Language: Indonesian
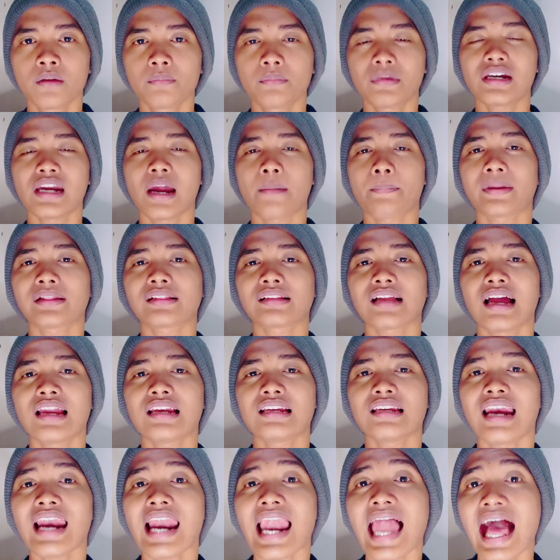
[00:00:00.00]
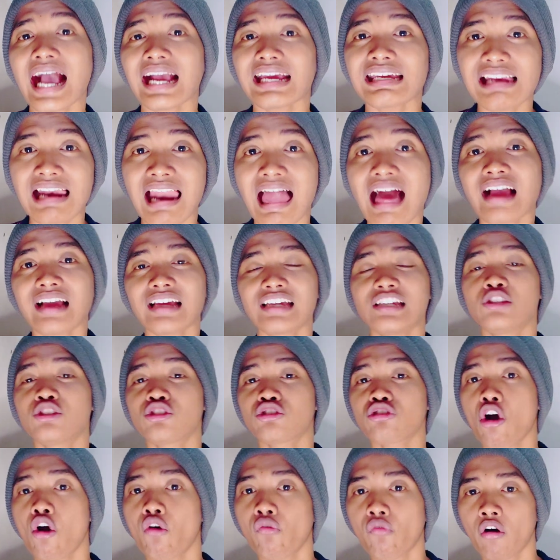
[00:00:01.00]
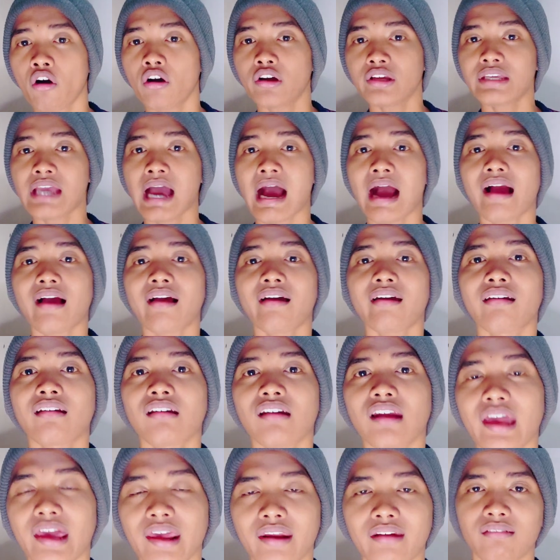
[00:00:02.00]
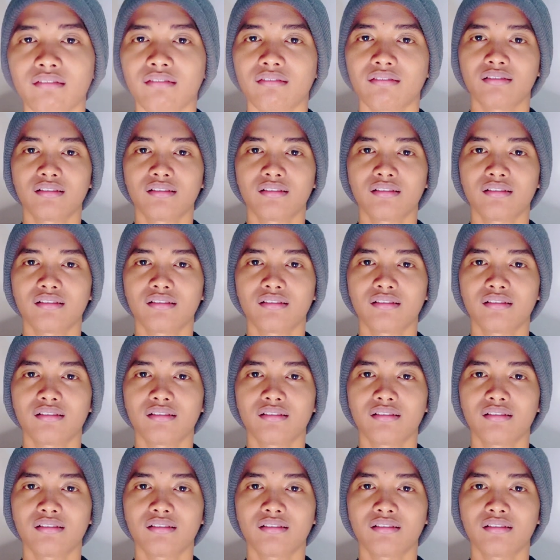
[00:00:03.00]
mendapatkan laki-laki cowok yang keren,